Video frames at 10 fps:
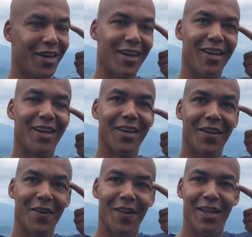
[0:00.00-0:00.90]
E, eh.
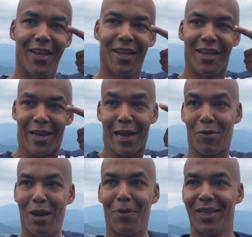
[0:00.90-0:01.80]
e
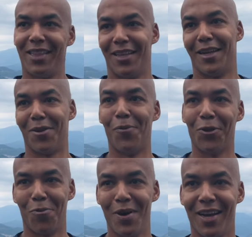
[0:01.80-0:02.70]
quella partita è andata
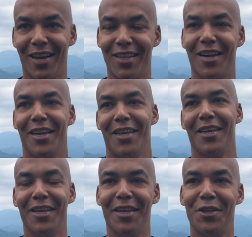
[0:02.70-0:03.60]
molto bene e da
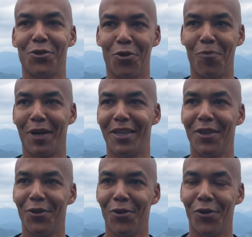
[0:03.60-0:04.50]
lì sono
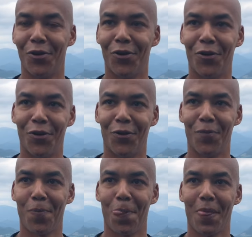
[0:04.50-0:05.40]

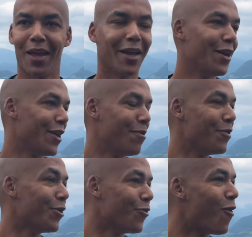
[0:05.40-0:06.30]
partito nel
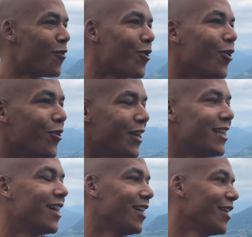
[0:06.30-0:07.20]
mio nuovo ruolo in
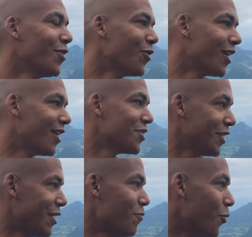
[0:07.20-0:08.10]
Italia. Allora
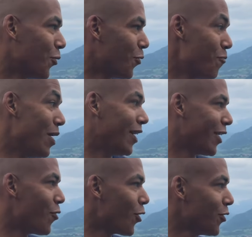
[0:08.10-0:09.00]
sì, è molto, un bel
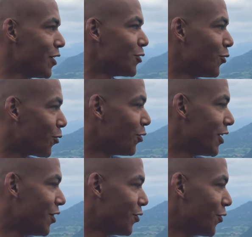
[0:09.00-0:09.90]
ricordo e sono
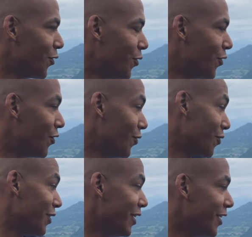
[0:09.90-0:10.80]

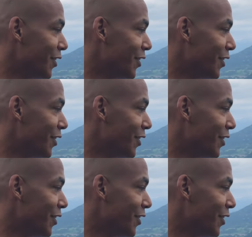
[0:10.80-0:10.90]
contento di